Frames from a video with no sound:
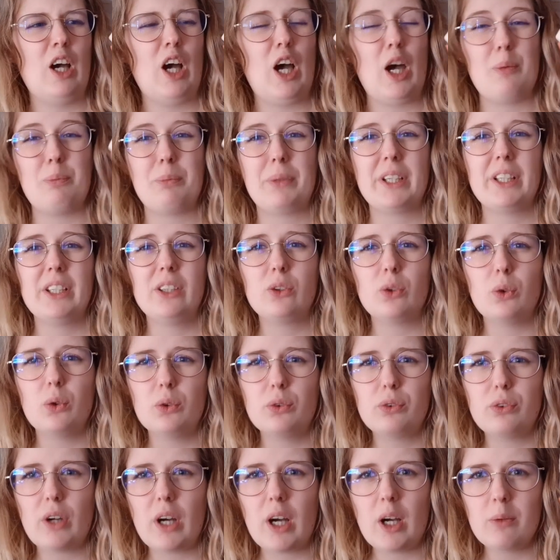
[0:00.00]

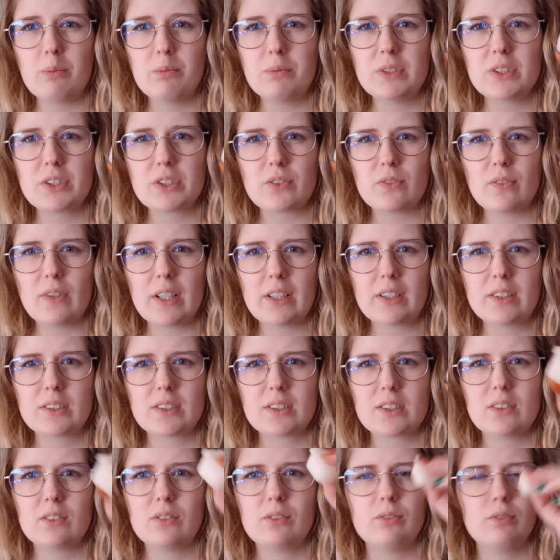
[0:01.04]
aprikofarbenes
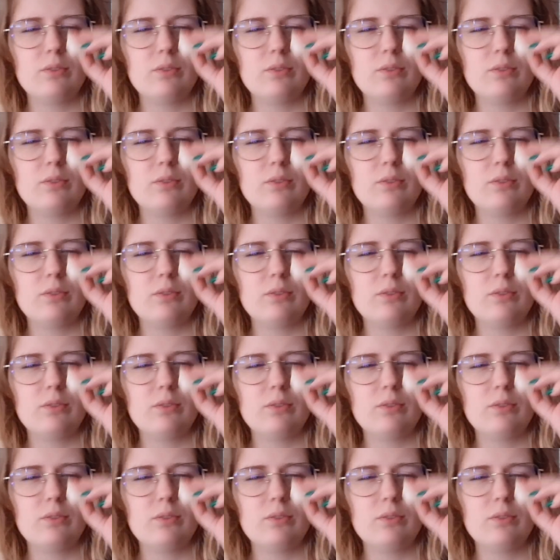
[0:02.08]
Wachs.